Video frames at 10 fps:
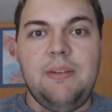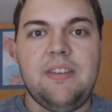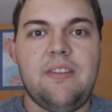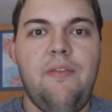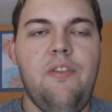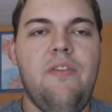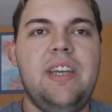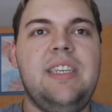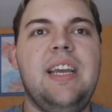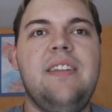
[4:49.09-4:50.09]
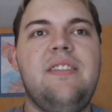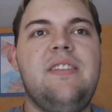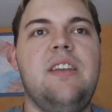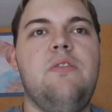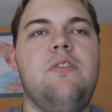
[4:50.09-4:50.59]
habe ich das Gefühl, weil ich die ganze
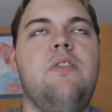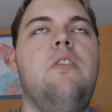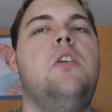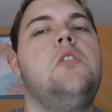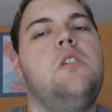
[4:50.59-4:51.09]
Zeit nur so...